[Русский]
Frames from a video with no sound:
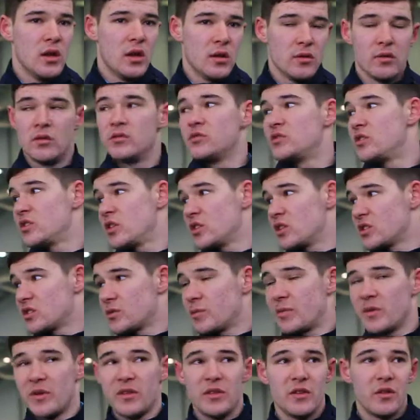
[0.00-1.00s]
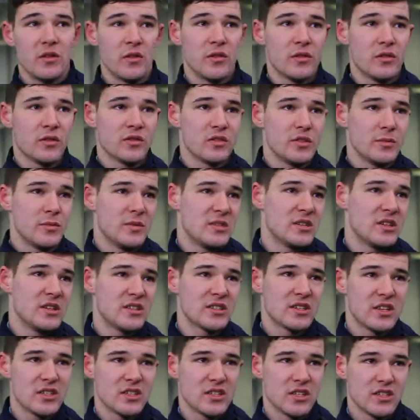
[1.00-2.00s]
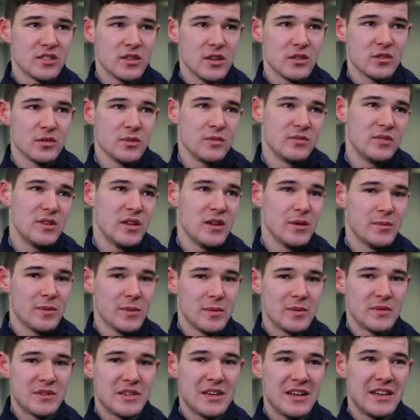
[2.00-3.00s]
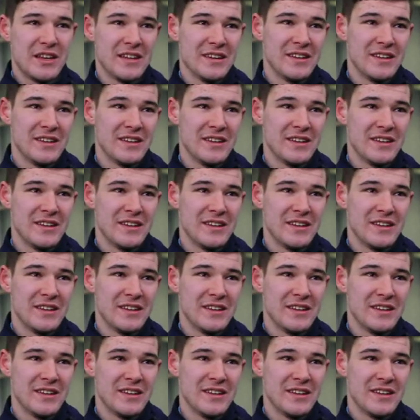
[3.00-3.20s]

Он сегодня даже перед тренировкой уже без раскачки сразу взяли, побежали.